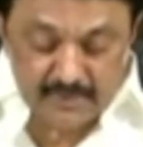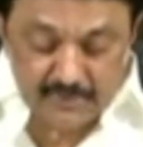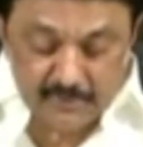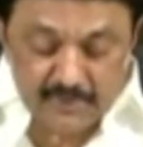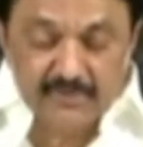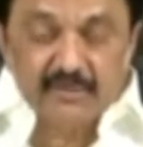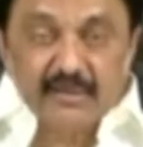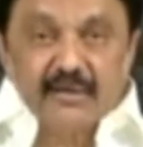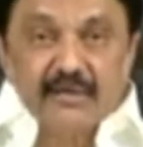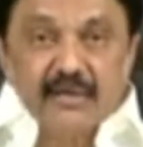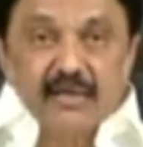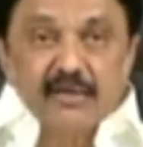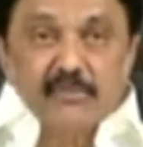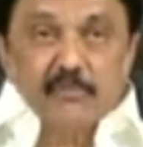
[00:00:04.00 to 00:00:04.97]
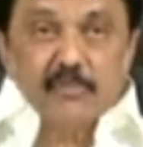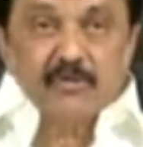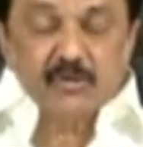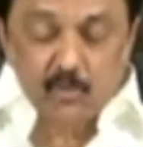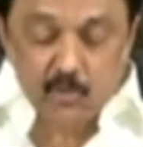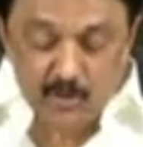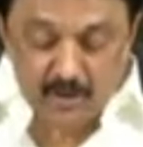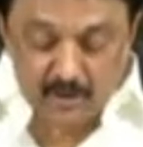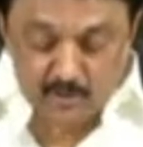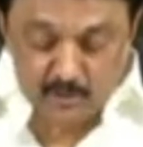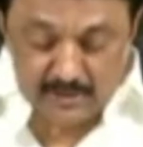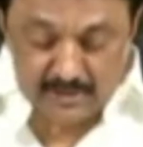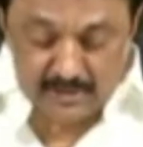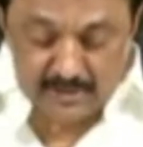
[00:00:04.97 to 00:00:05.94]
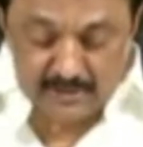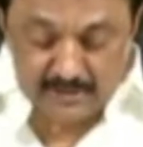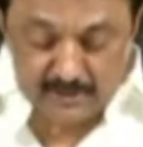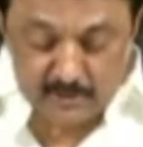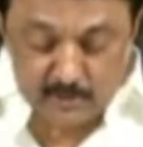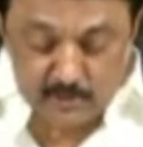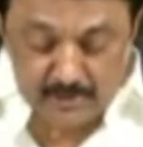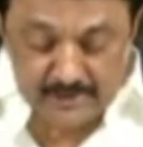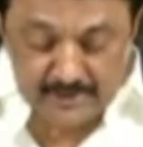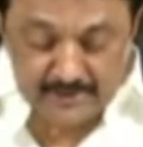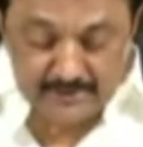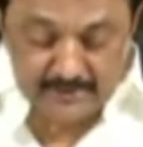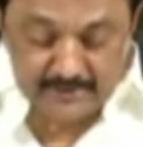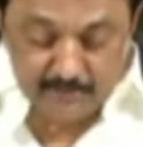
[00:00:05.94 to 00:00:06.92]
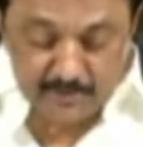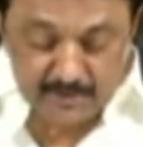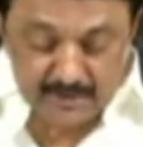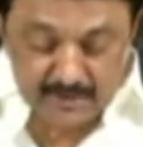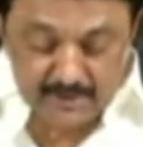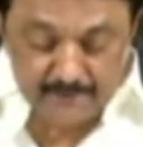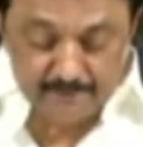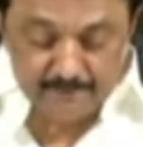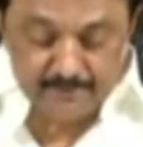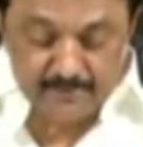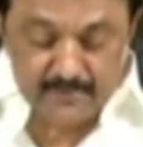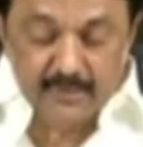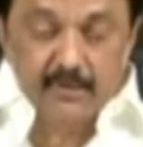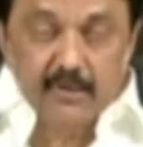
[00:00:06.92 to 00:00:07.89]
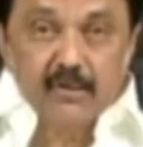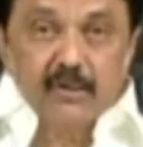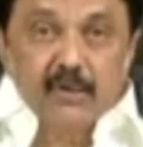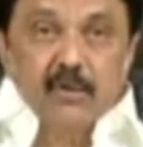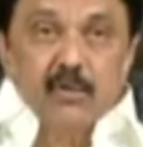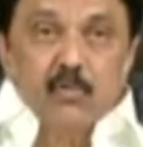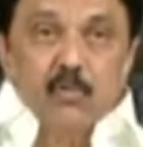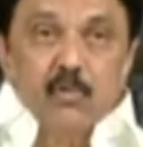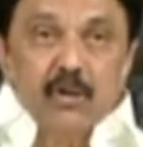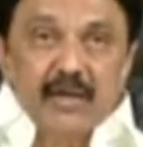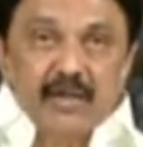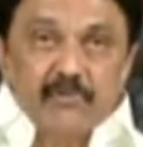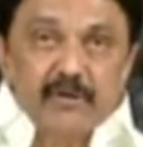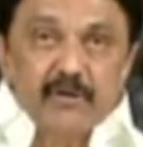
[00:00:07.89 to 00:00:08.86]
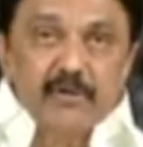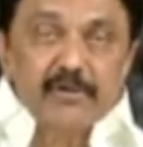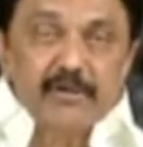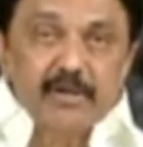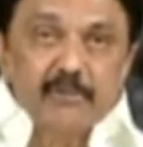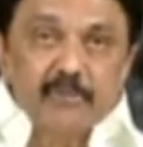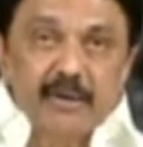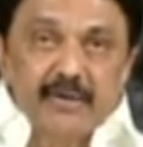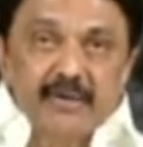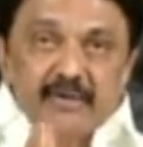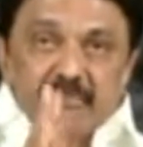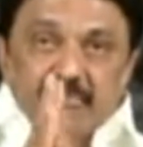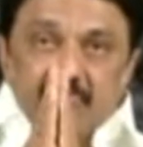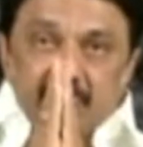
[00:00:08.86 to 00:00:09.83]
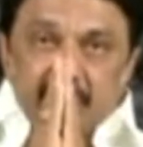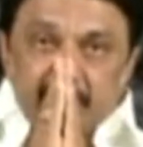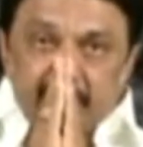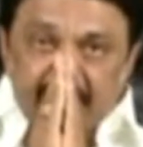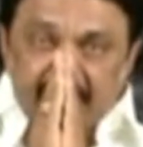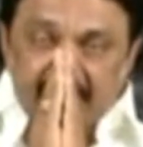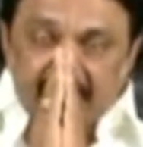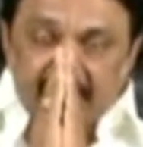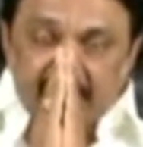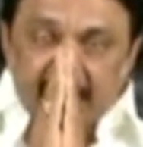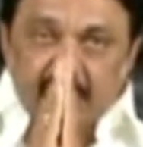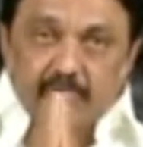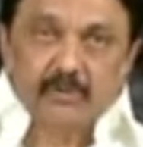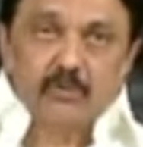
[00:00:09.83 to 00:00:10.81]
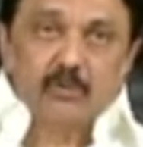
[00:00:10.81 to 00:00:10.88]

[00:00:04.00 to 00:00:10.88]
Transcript: பத்திரிகை மற்றும் ஊடகத்துறையை சார்ந்திருக்கக்கூடிய நண்பர்களே உங்கள் அனைவருக்கும் என்னுடைய அன்பான வணக்கத்தை தெரிவித்துக்